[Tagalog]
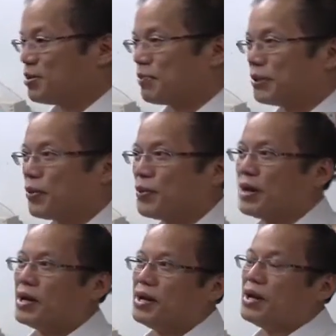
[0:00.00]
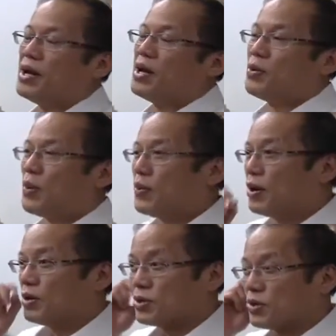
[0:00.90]
But we will we will
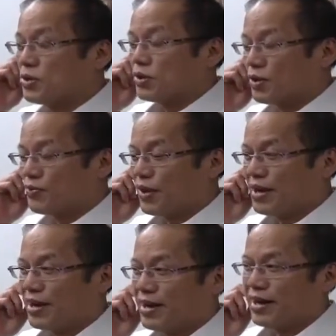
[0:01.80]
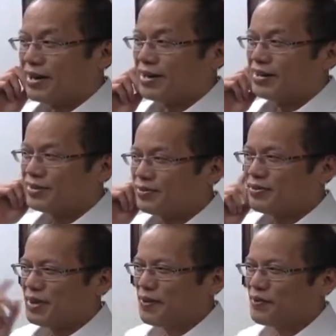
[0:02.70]
also convey our
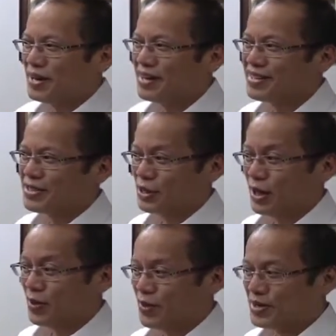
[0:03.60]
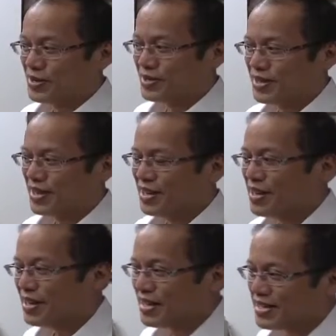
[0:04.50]
you know, certain questions na
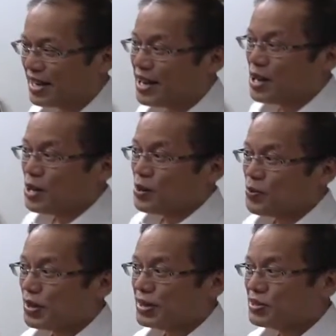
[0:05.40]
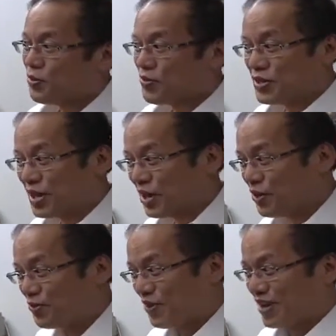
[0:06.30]
things like what this officially
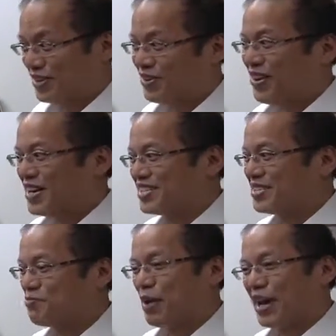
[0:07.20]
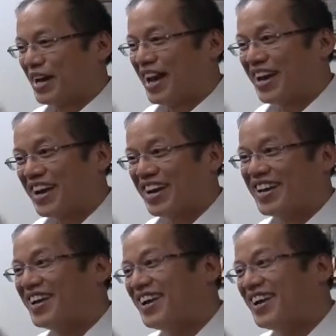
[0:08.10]
conveyed to us being an ally.